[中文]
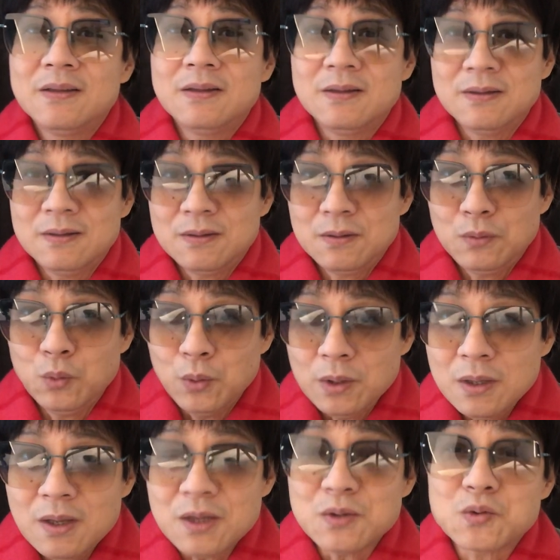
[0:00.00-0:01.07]
的
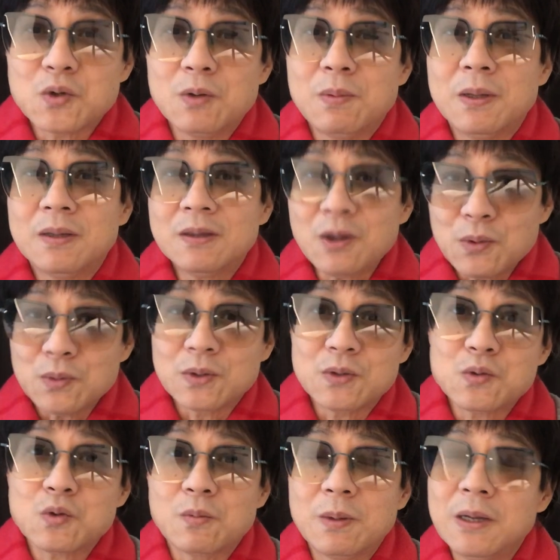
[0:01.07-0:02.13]
伦理水平、道
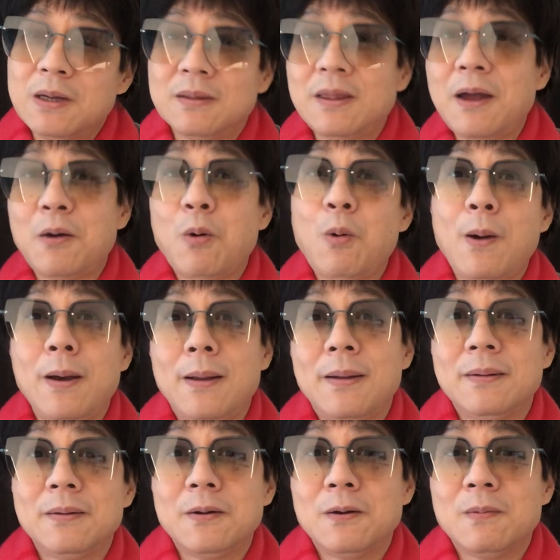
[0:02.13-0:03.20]
德水平也带坏
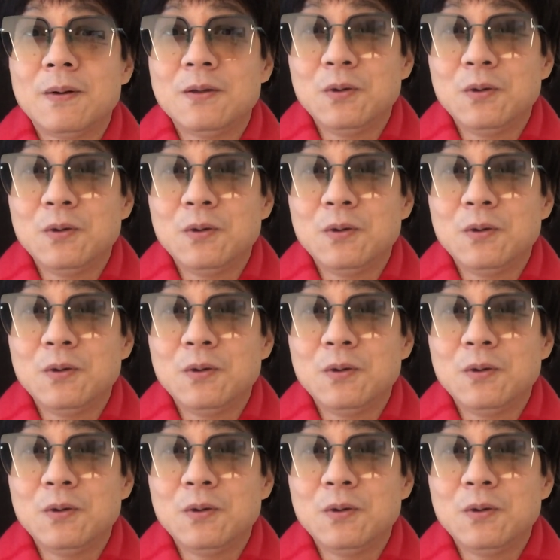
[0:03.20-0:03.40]
了，你知道吗？